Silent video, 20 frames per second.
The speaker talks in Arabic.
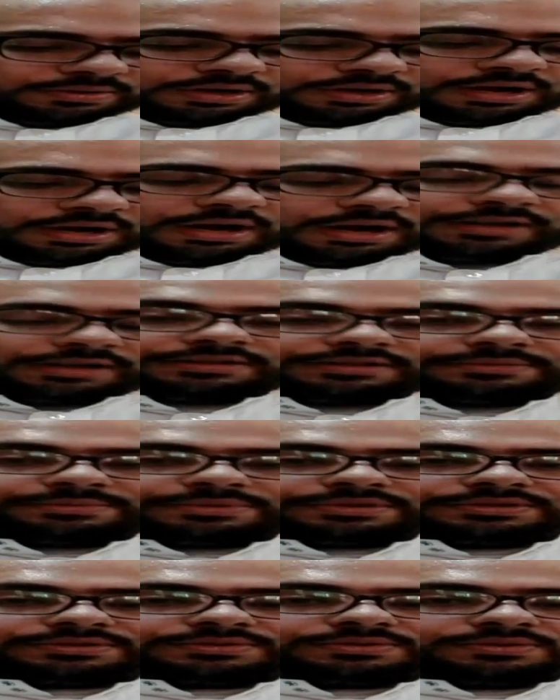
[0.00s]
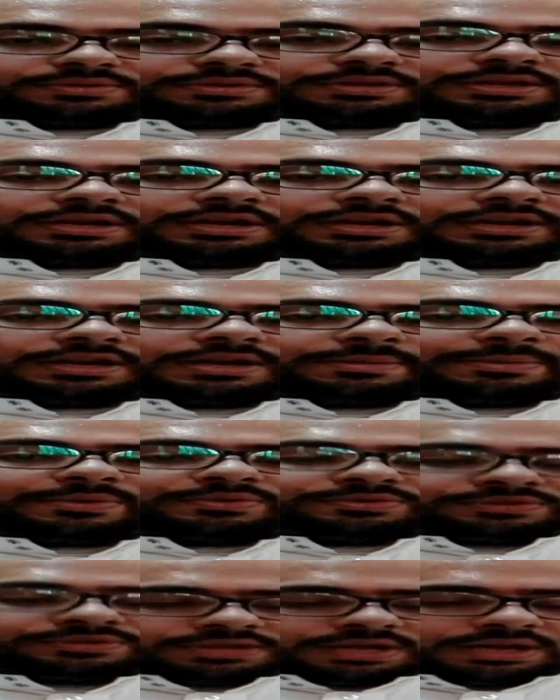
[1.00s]
خالد بن سعود الحليبي
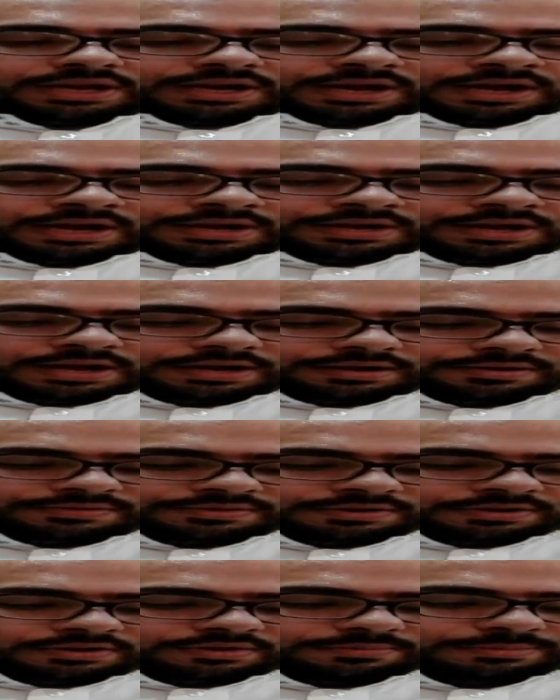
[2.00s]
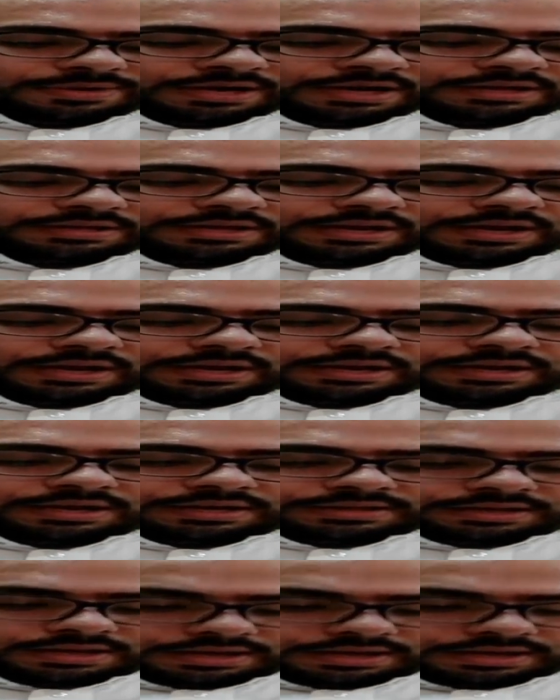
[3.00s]
وإن شاء الله راح نعرض لكم أحد العينات